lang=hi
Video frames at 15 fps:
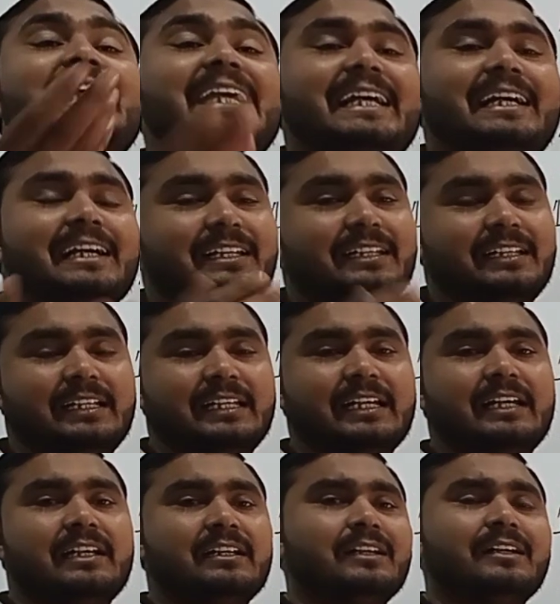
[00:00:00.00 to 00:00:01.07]
करने हैं
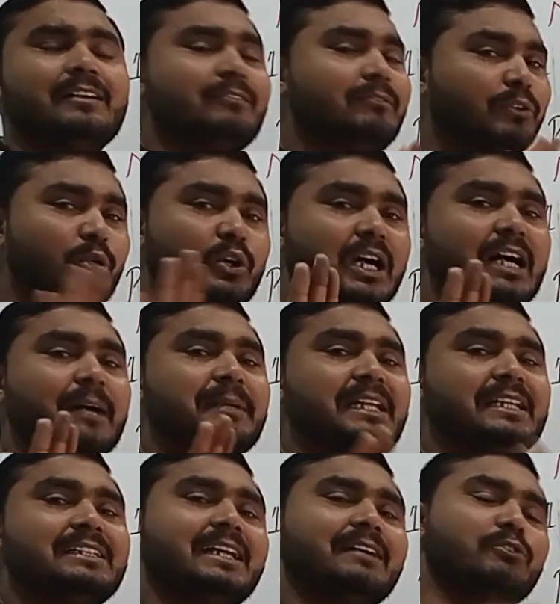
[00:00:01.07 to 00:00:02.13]
वो काम नहीं है
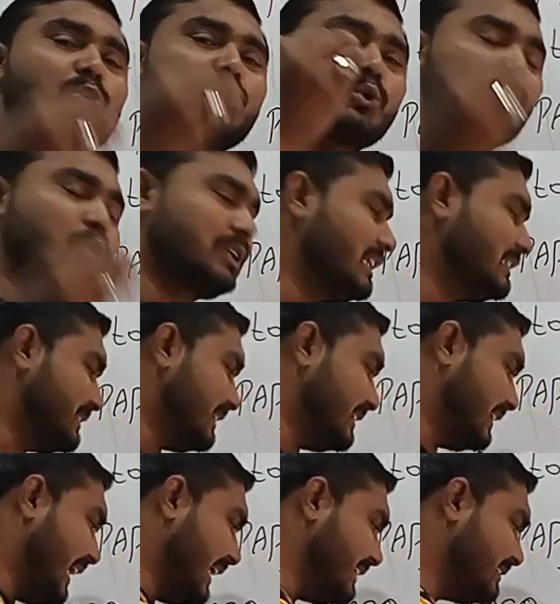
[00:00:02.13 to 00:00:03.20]
वो टोटल
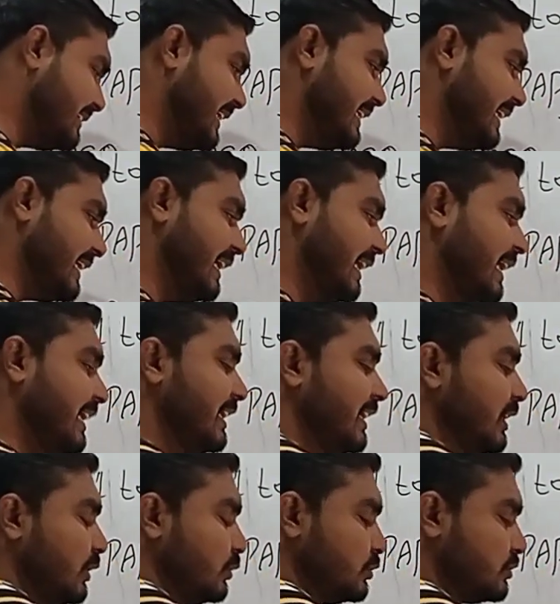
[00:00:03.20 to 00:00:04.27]
सत्ताईस दे देगा
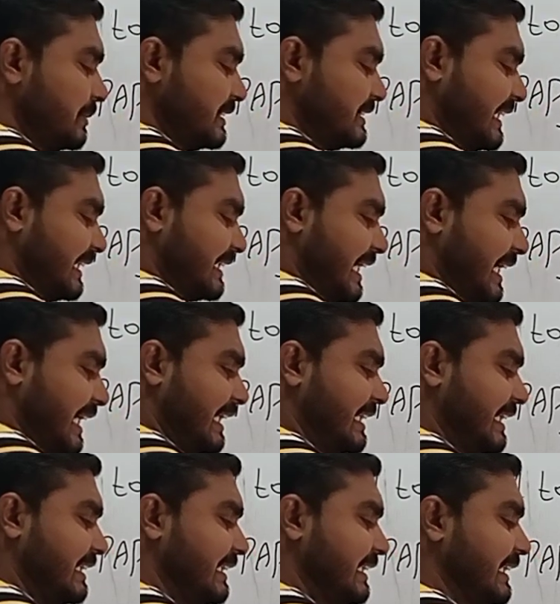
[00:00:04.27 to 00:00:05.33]
उसमें से अठारह
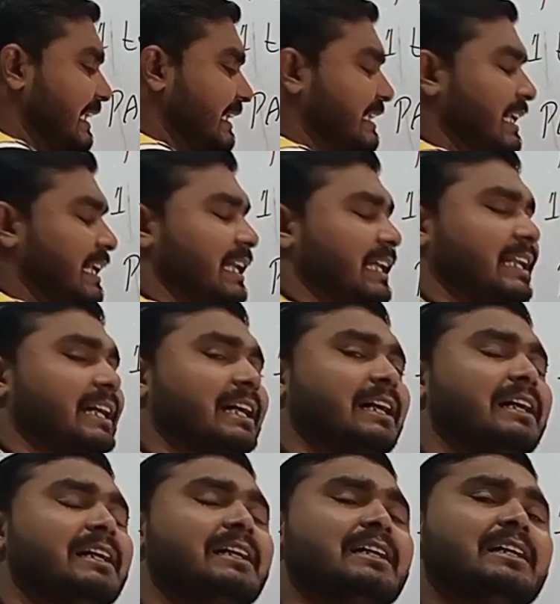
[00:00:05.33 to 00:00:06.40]
करने हैं
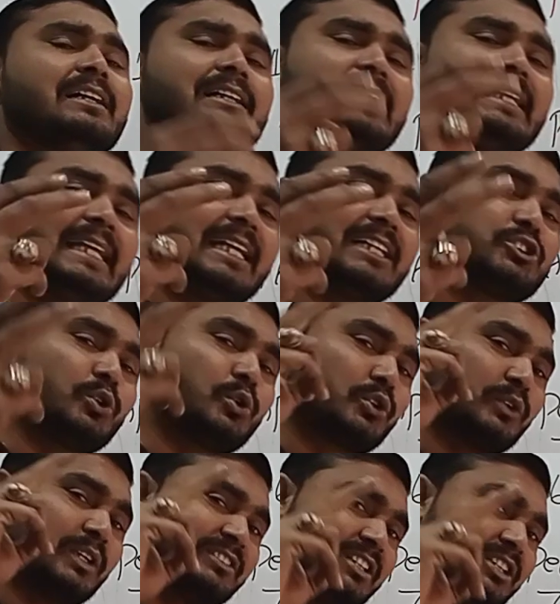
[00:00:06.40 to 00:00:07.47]
अठारह एक शॉर्ट
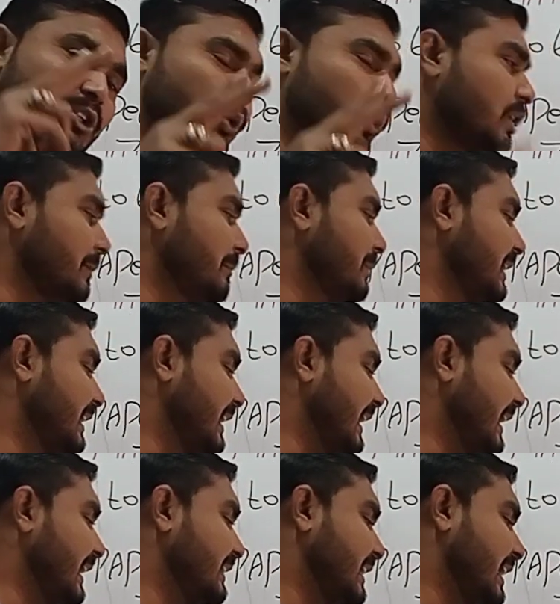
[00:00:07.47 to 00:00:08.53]
क्वेश्चन दो नंबर का है
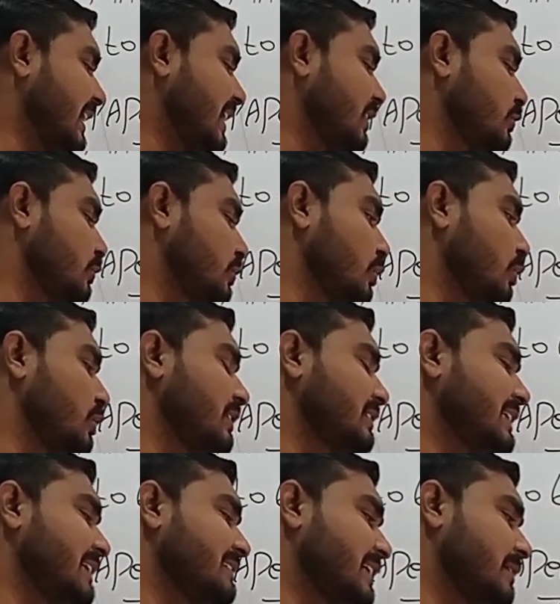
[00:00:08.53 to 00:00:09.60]
अठारह को दो के साथ
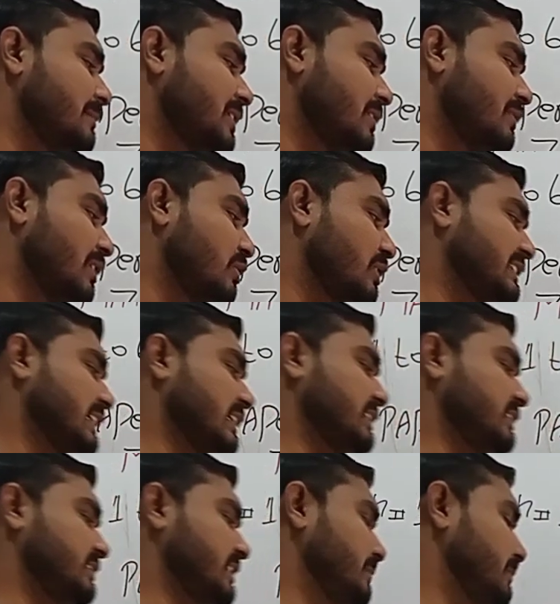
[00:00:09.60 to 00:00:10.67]
ज़रब करवाओगे छत्तीस
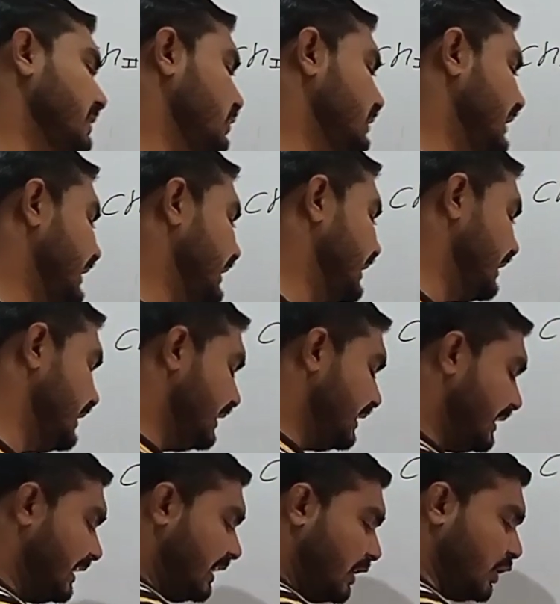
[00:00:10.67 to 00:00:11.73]
नंबर हो जाएंगे
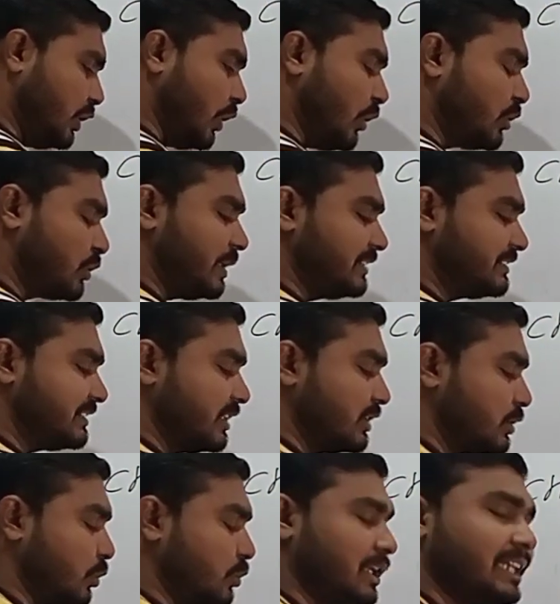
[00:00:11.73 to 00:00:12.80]
लॉन्ग क्वेश्चन
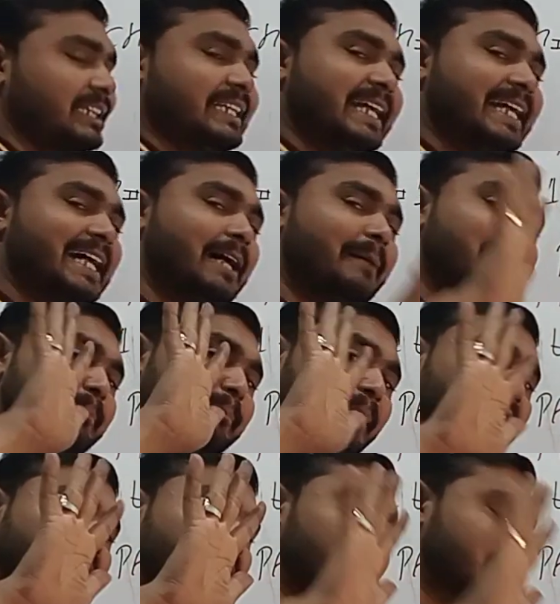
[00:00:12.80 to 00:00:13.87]
टोटल देगा हमें
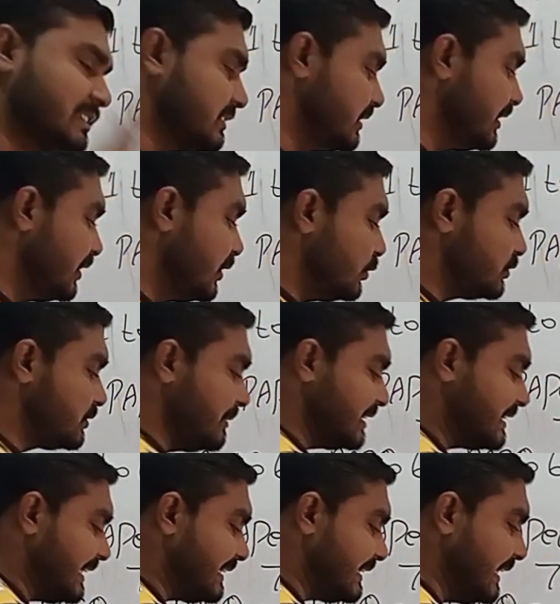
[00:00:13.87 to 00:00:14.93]
पाँच उसमें से
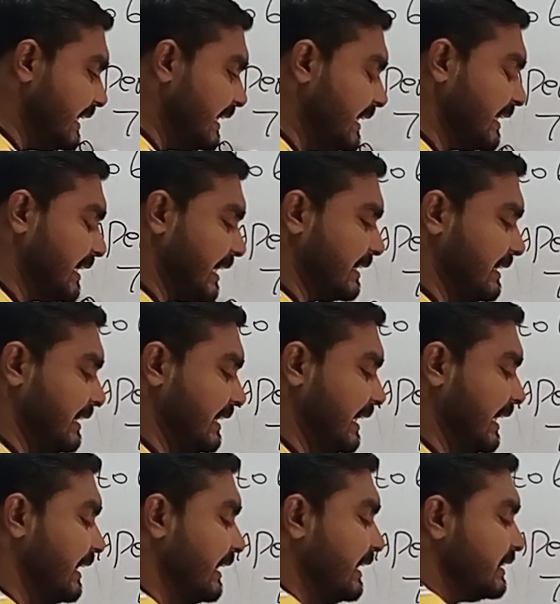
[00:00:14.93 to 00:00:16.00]
तीन करने हैं
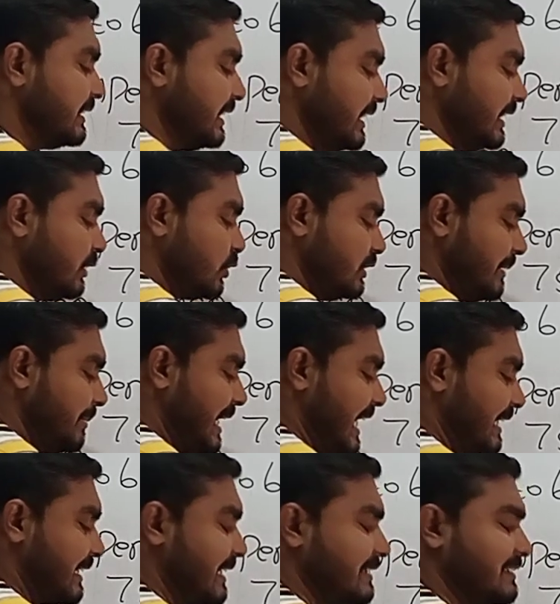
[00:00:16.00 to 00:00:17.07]
तीन को जब आठ
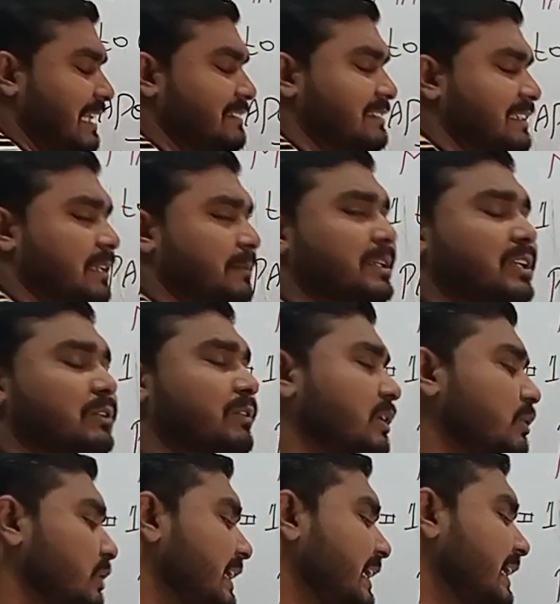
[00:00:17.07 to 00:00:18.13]
के साथ ज़रब
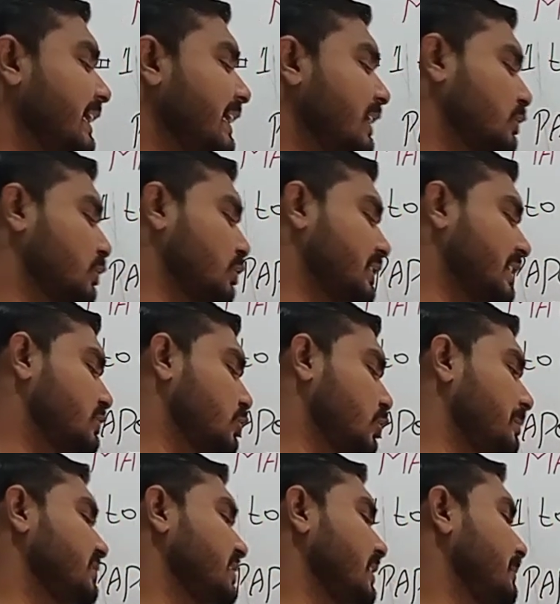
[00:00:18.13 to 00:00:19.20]
करवाओगे तो ये चौबीस
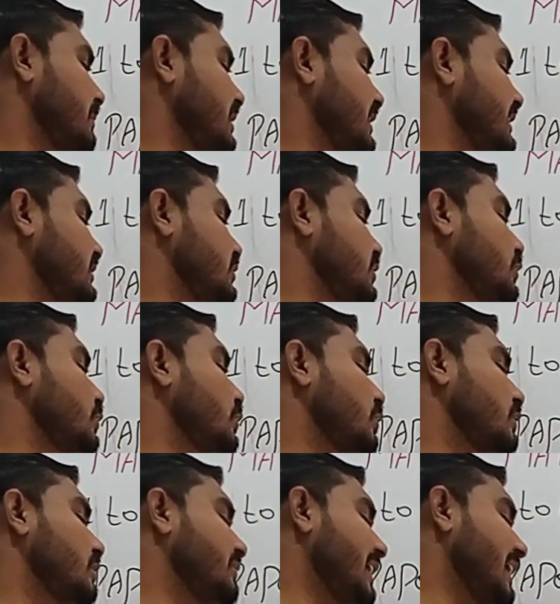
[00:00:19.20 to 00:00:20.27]
नंबर इन तीनों
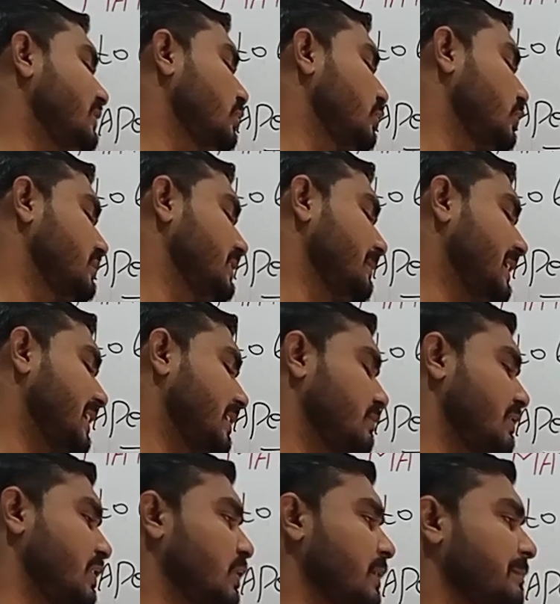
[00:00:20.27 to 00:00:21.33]
वैल्यू को जमा
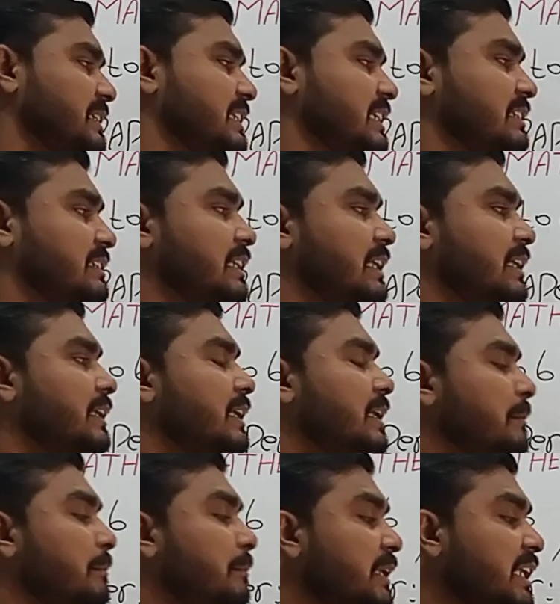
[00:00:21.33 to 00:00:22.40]
करवाओगे पचहत्तर
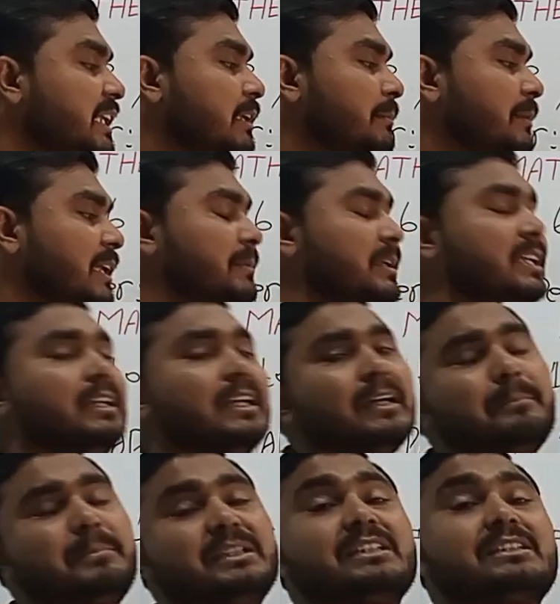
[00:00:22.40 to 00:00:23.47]
बी में भी
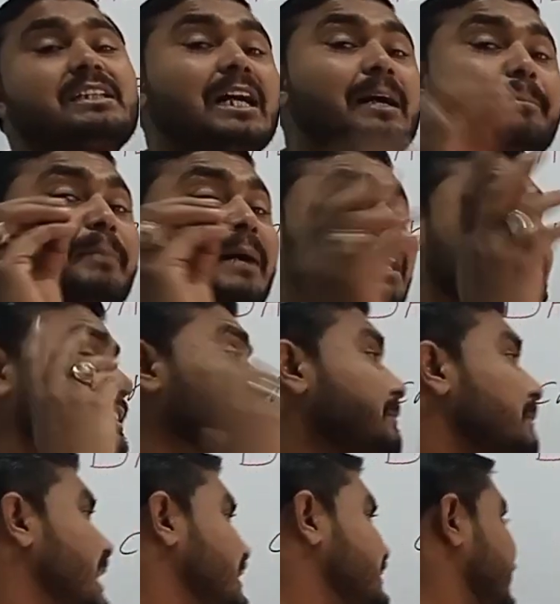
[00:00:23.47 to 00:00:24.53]
पचहत्तर अब पासिंग
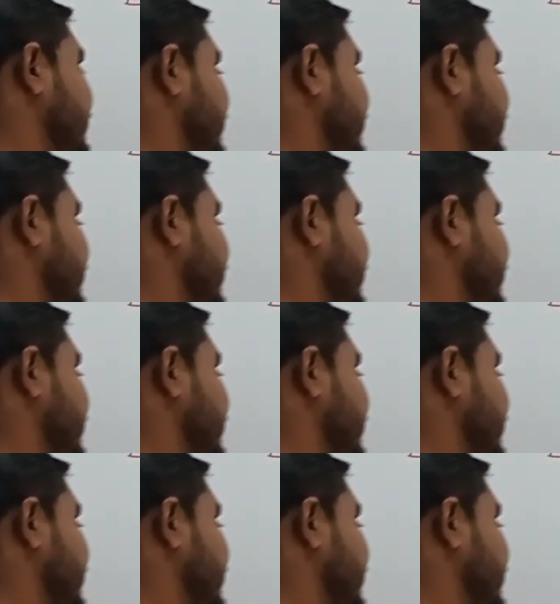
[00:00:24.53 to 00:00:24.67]
मार्क्स कितने